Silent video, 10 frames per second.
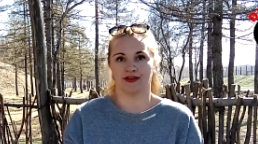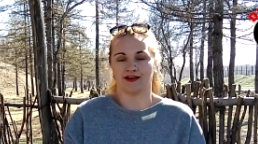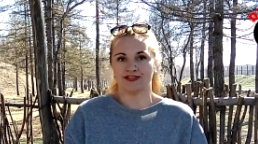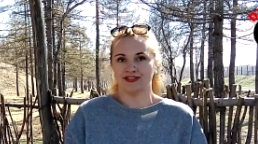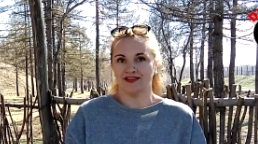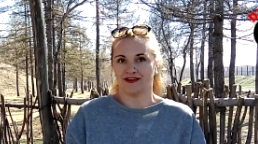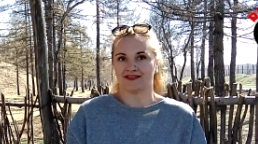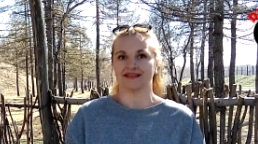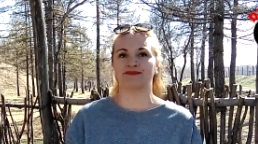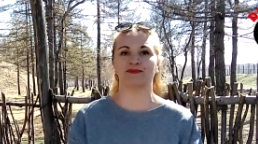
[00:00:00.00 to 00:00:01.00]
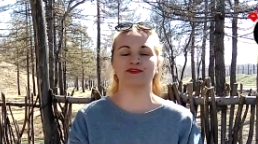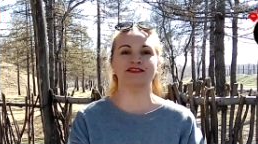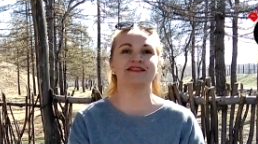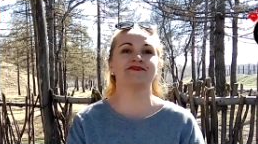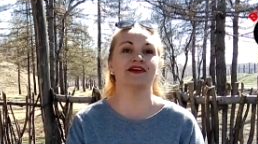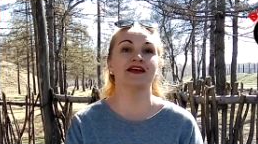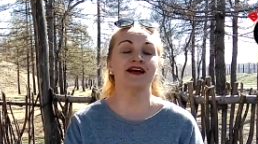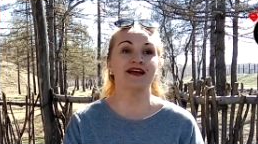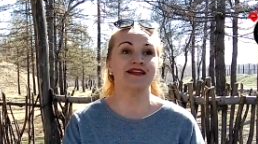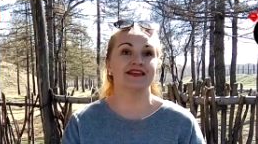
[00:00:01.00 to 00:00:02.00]
Как же так? спросите вы.
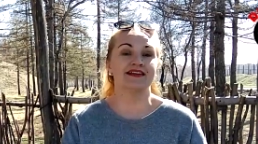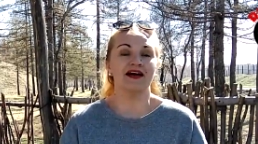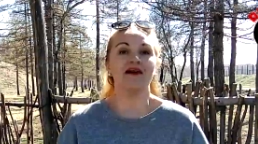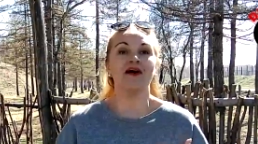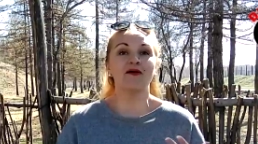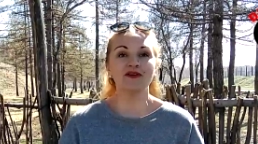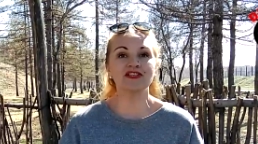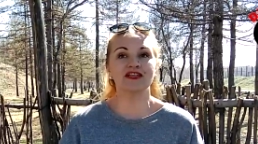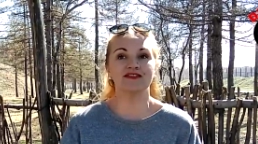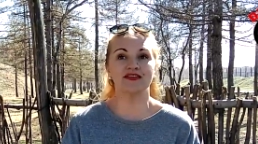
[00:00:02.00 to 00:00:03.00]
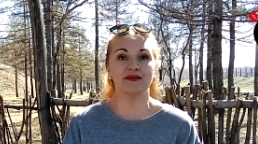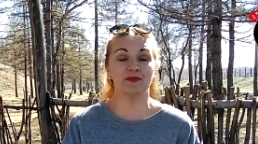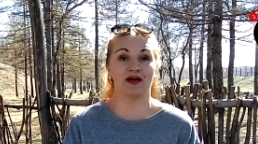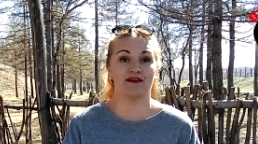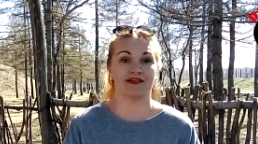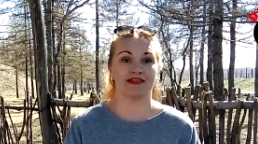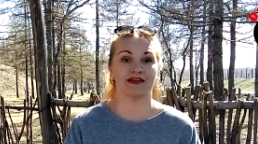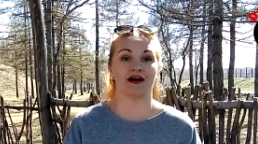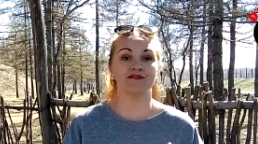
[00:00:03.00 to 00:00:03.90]
Тогда какой же ответ неправильный?